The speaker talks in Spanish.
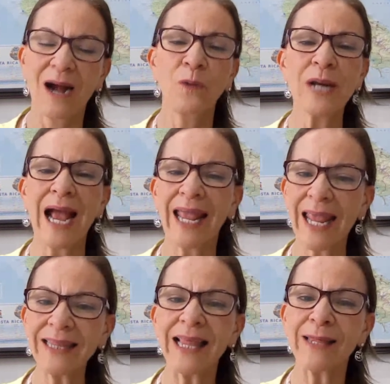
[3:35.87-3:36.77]
una
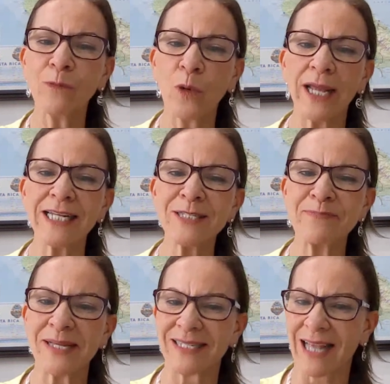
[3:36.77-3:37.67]
agenda de mujeres
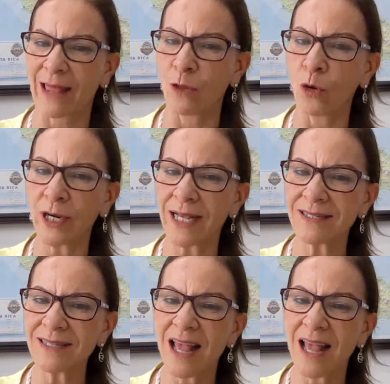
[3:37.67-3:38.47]
pescadoras